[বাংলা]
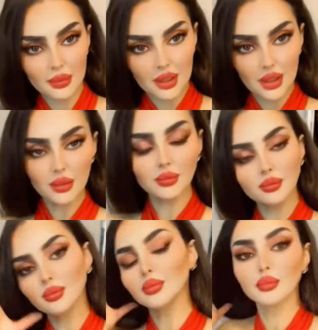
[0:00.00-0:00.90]
সৌদি
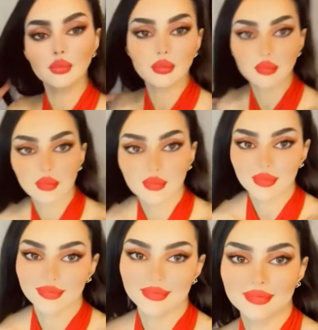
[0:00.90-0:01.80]
আরবের পতাকা নিয়ে
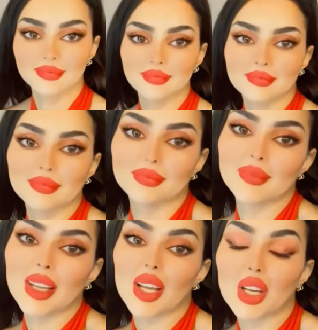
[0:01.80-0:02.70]
অংশগ্রহণের বিষয়ে
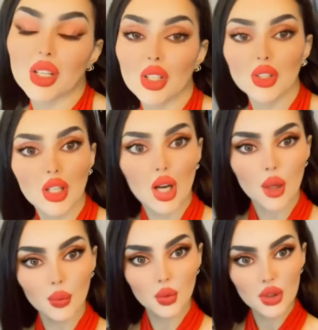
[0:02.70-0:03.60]
সামাজিক
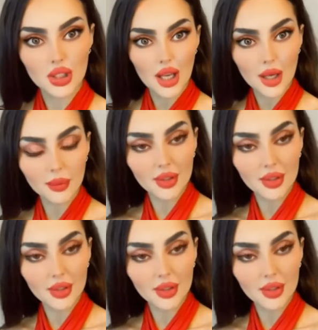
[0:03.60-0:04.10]
যোগাযোগ মাধ্যম